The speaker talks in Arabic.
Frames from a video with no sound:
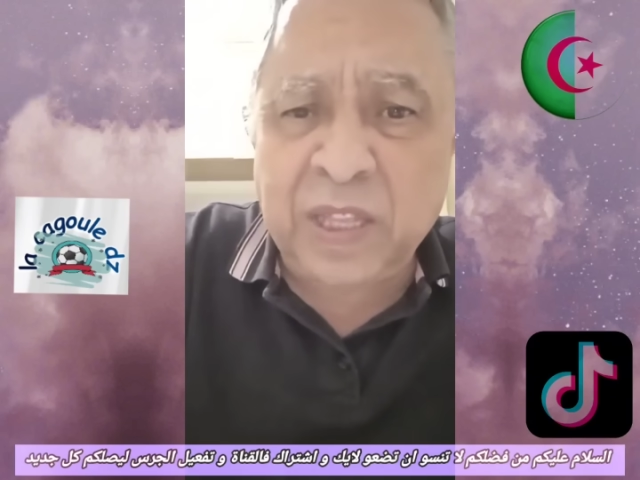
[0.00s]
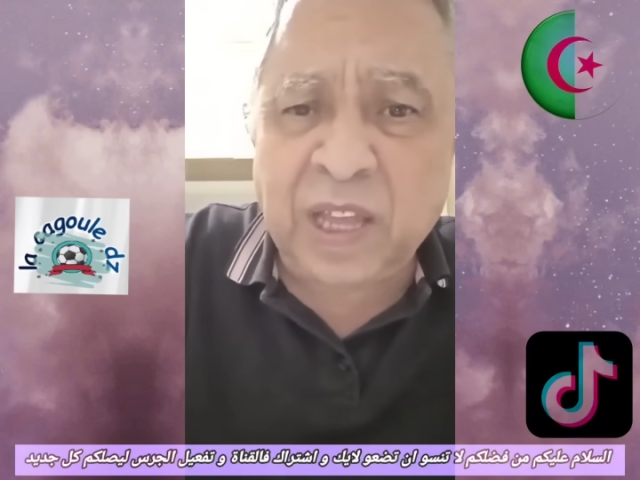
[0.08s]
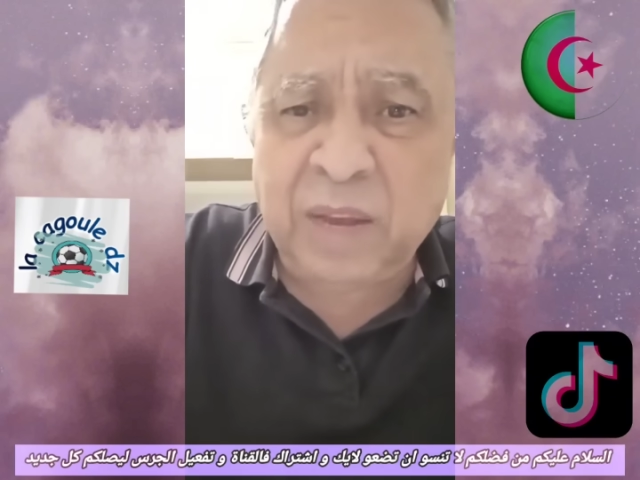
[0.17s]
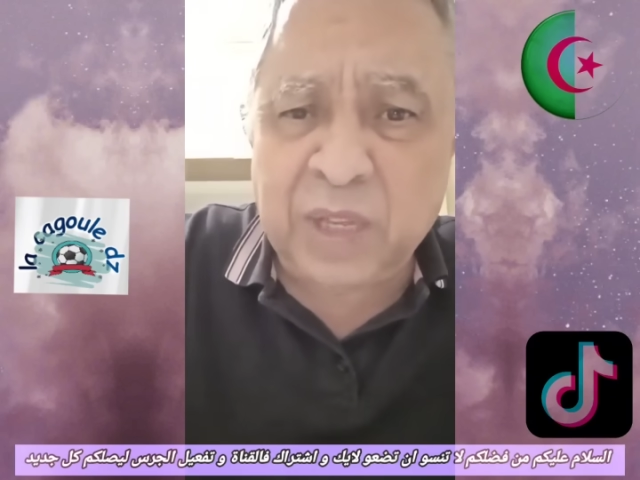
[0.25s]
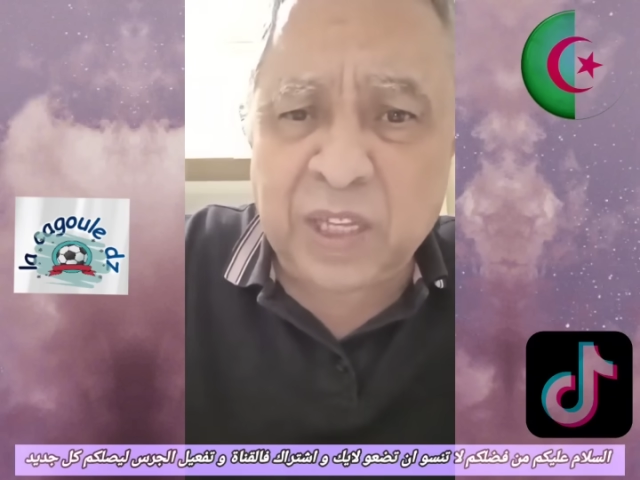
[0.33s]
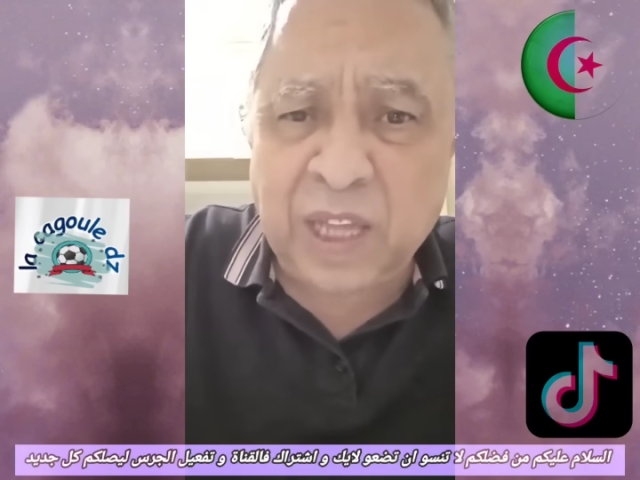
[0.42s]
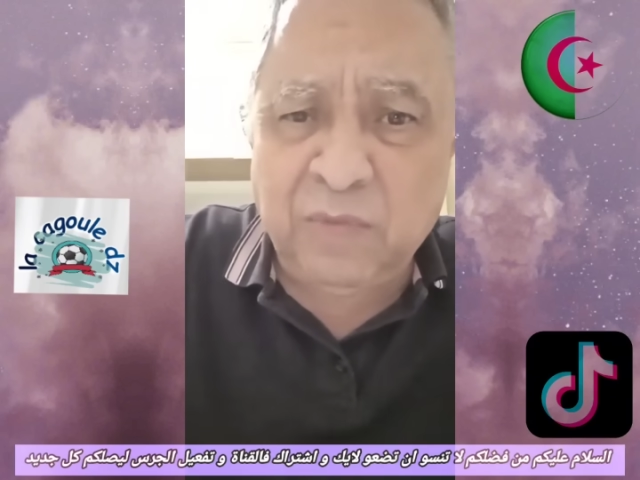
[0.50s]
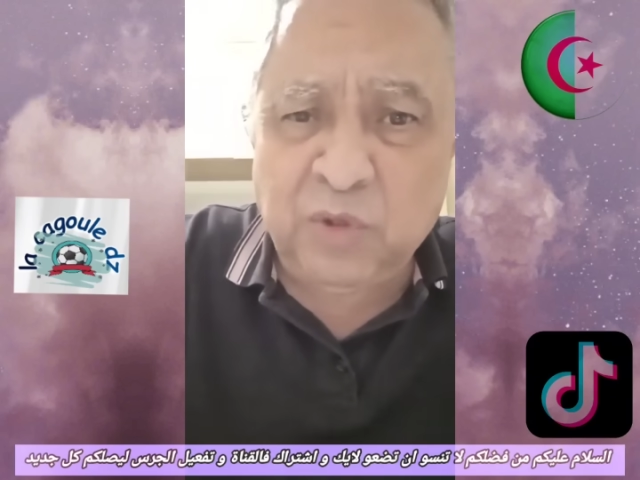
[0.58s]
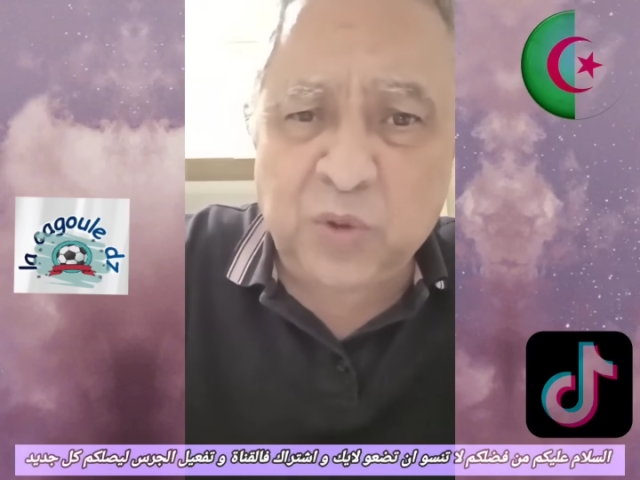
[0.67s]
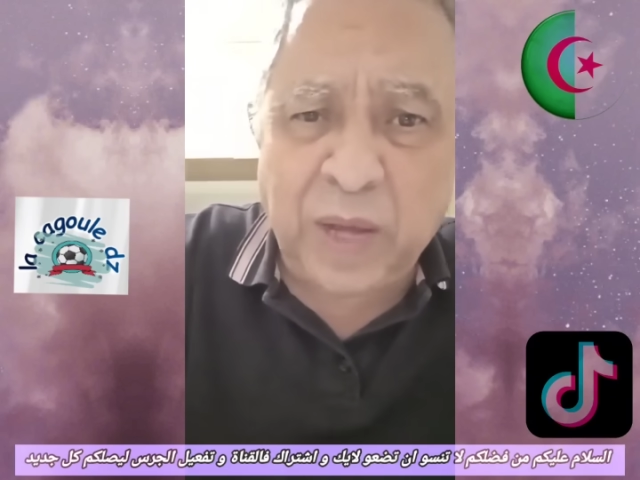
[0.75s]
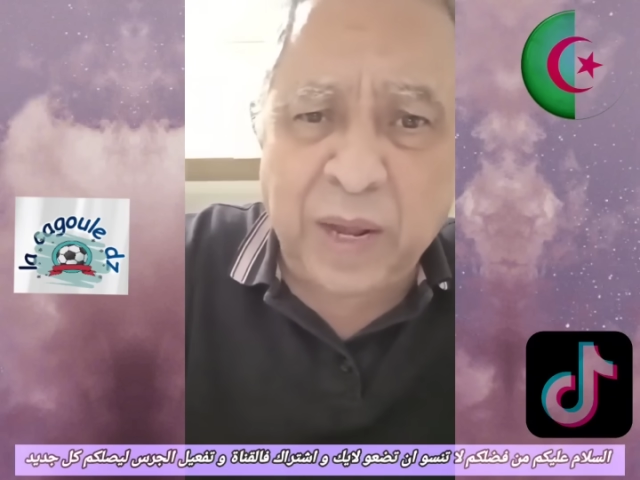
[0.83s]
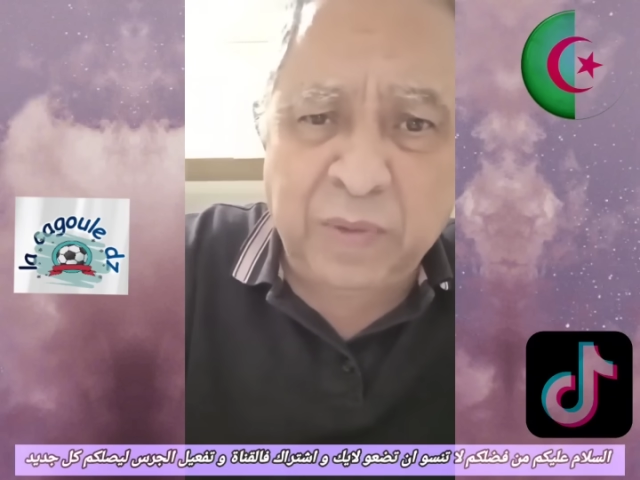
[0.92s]
ما
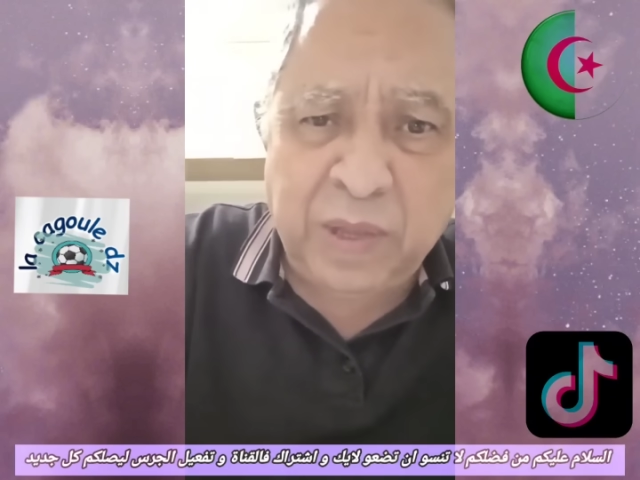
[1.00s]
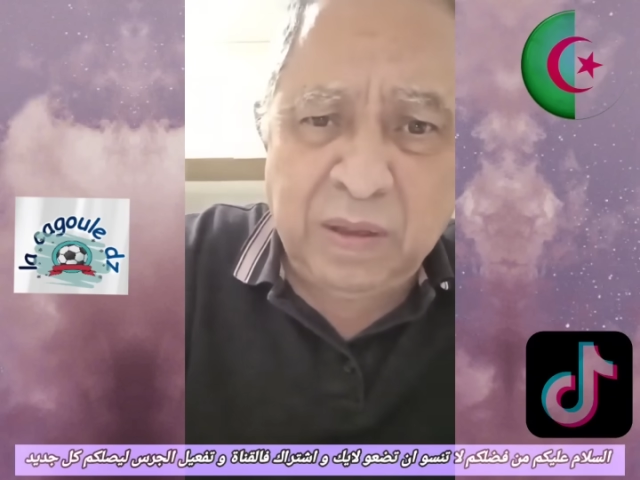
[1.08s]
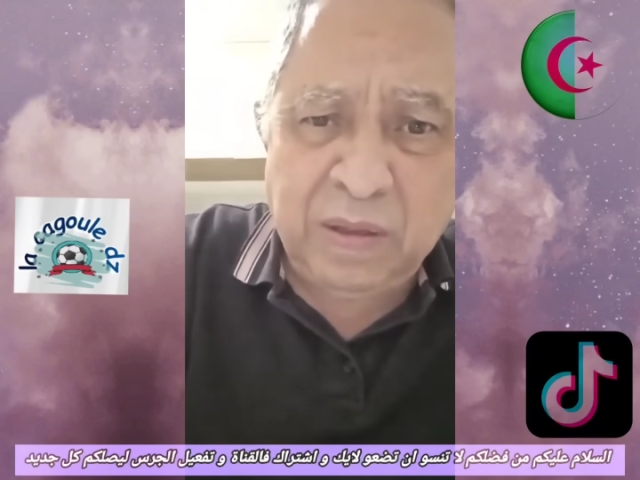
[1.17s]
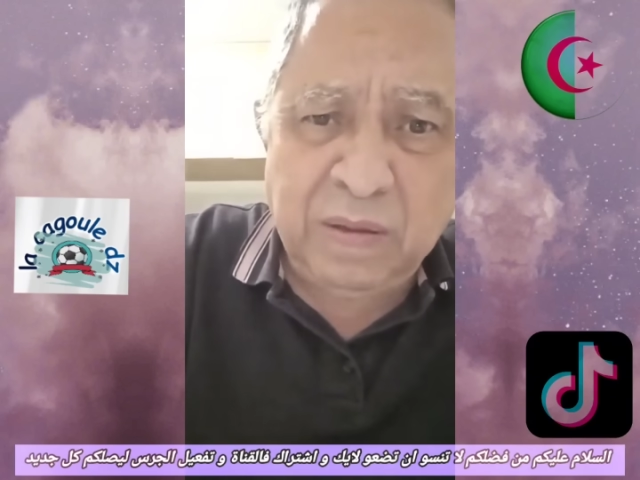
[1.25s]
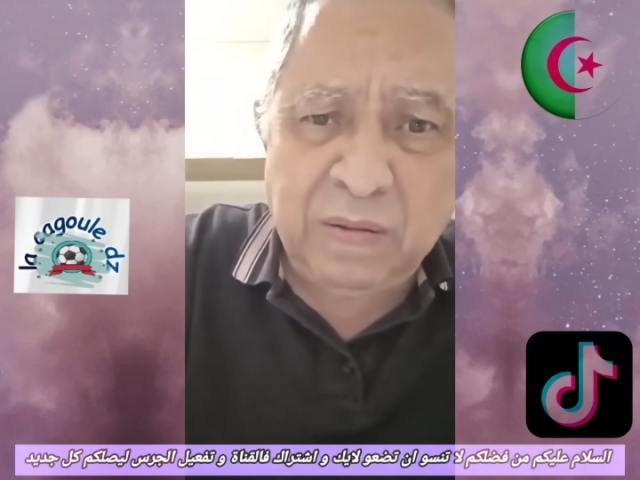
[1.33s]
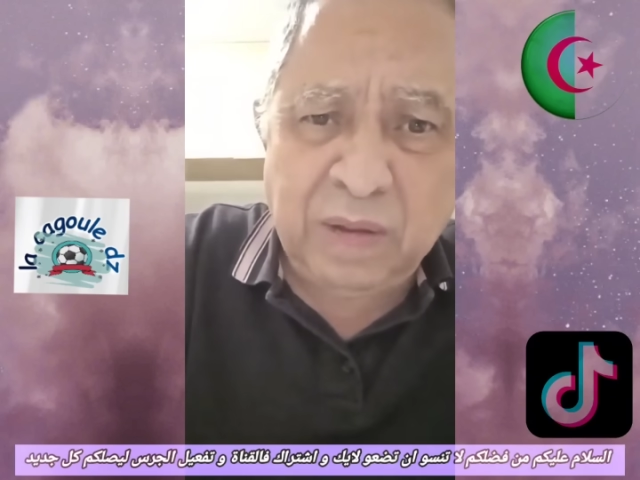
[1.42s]
يتكلموش بالعربي